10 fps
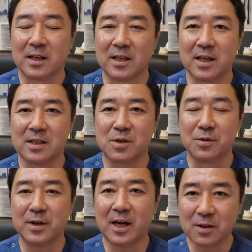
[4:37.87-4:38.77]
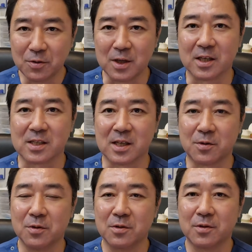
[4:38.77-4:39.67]
で、その後にですね、
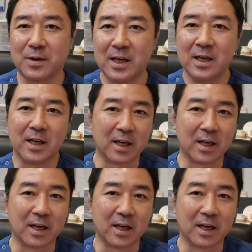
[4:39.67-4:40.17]
今度は、